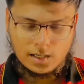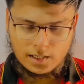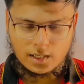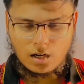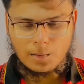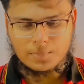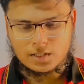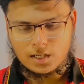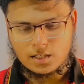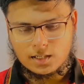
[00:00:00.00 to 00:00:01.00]
ठीक है आपने
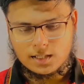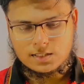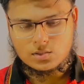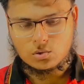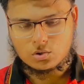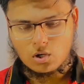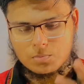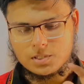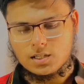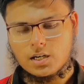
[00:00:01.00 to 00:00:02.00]
क्या करना है जी चौथा
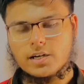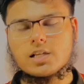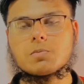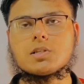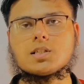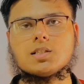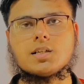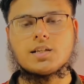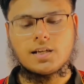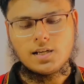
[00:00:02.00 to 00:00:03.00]
ऑप्शन एड्रेस पे चल
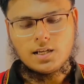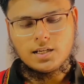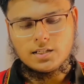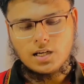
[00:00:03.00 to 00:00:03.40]
जाना है